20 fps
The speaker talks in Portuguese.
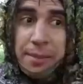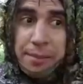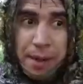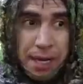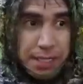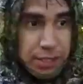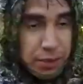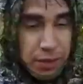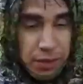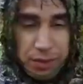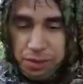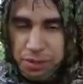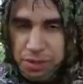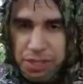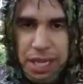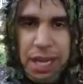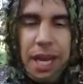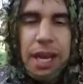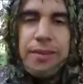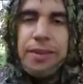Mas quando não
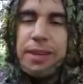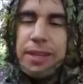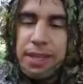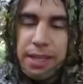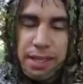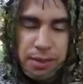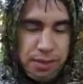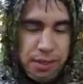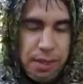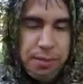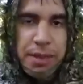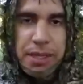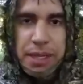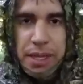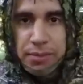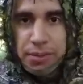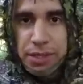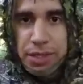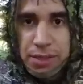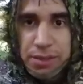chegava, eu também
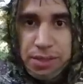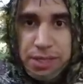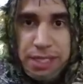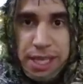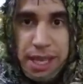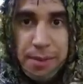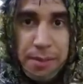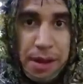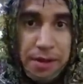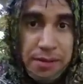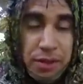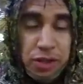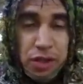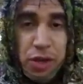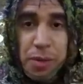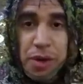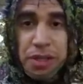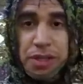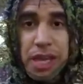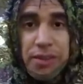dava um tiro e desarmava. Eu só
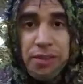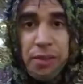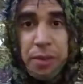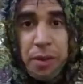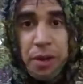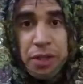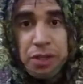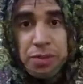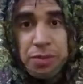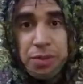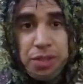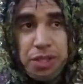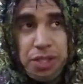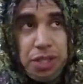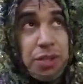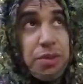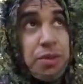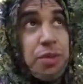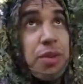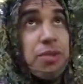botava o próximo
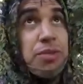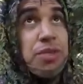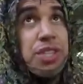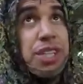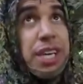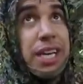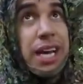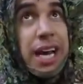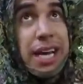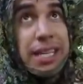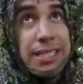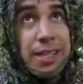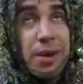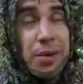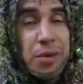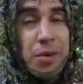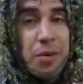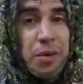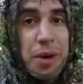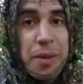tiro quando chegasse
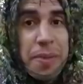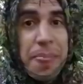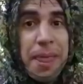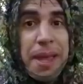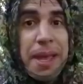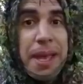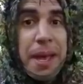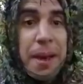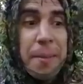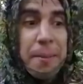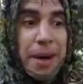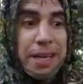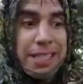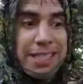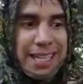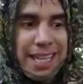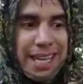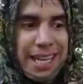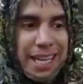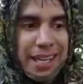alguma. Mas
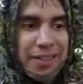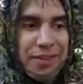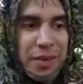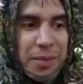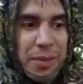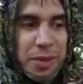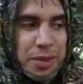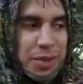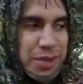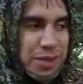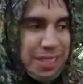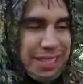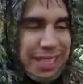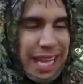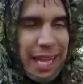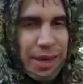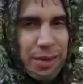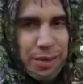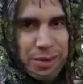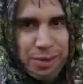tem aquele famoso
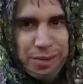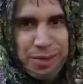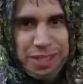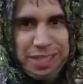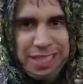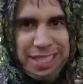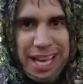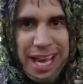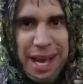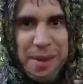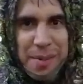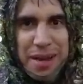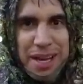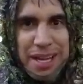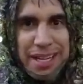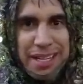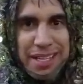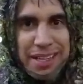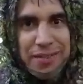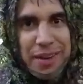teco quando você arma
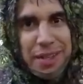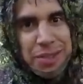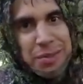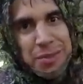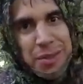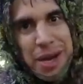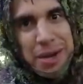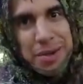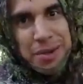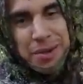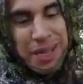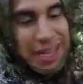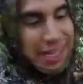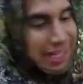ela que faz um barulho.